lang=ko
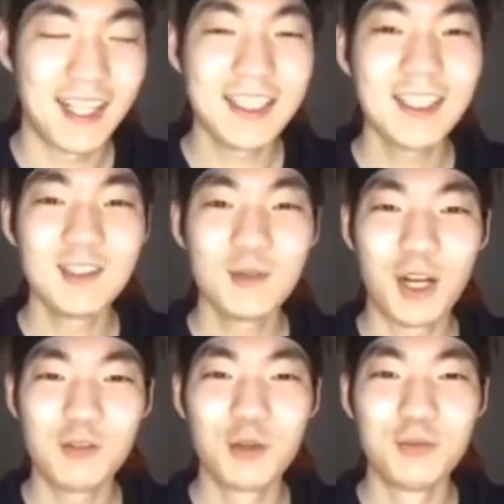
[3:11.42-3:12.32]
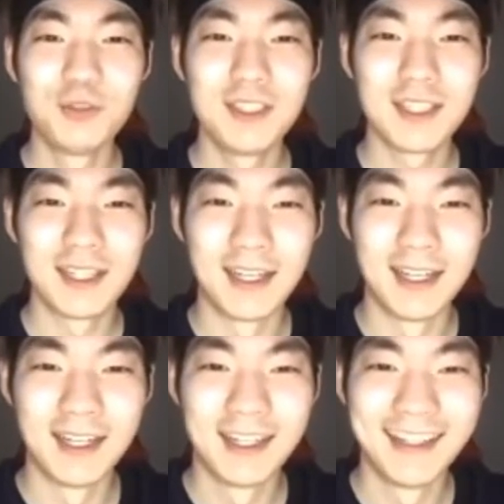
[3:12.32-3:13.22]
상상도 할 수 없는 일이다.
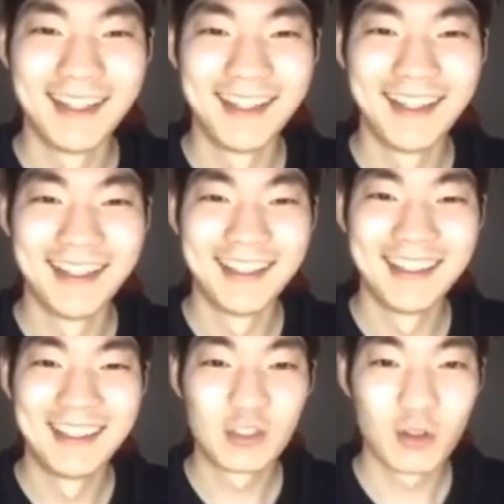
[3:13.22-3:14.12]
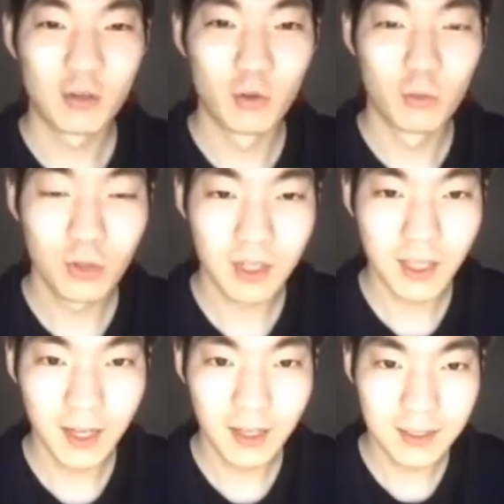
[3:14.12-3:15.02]
저희 고모가
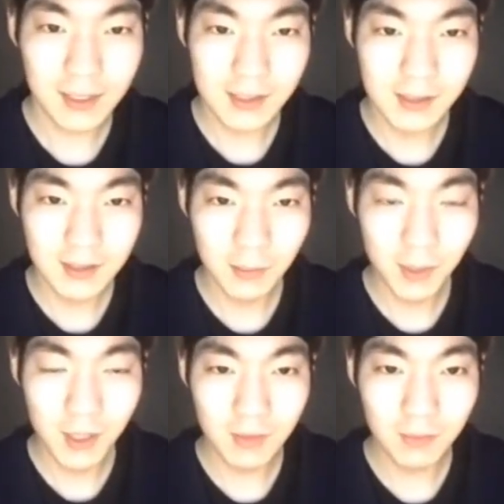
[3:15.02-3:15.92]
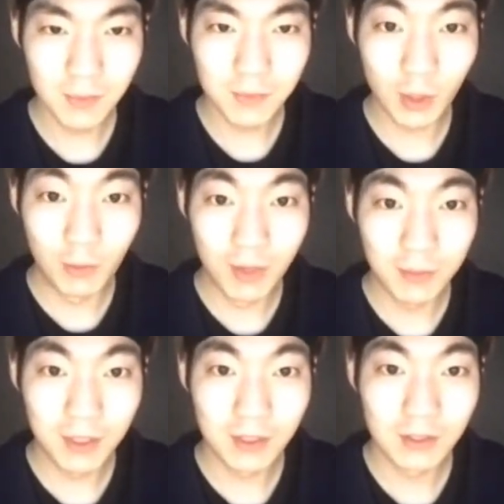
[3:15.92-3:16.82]
캐나다 사시는데 필리님
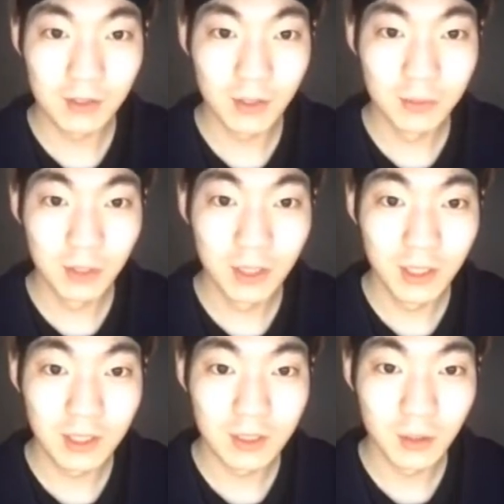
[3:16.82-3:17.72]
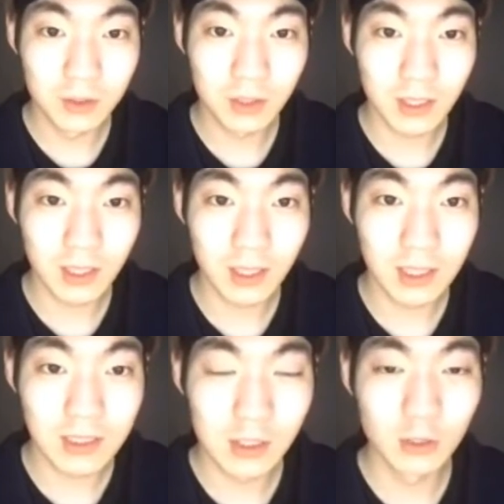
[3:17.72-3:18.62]
정말 팬이어서 이번에
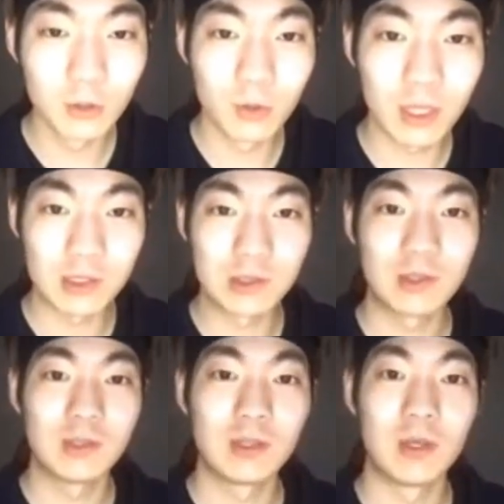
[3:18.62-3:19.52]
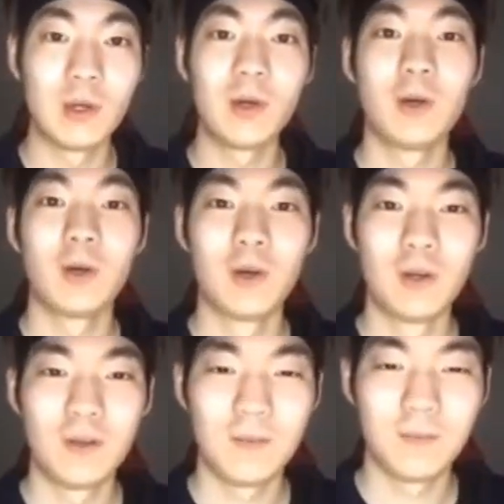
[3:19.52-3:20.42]
들어오셨다가 대전꿈 가셨었어요.
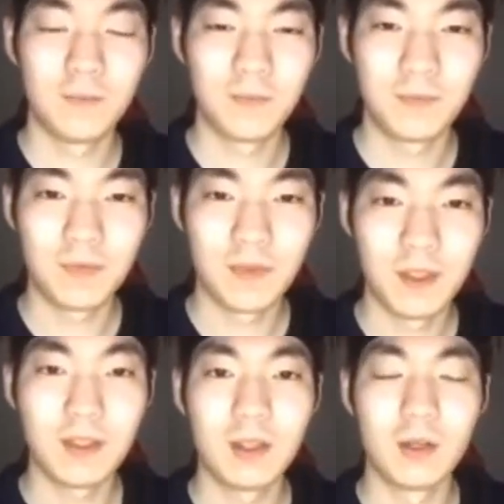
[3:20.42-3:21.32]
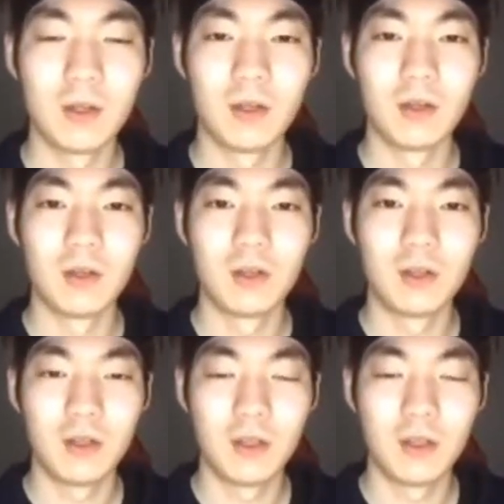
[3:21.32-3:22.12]
이랬대요 형.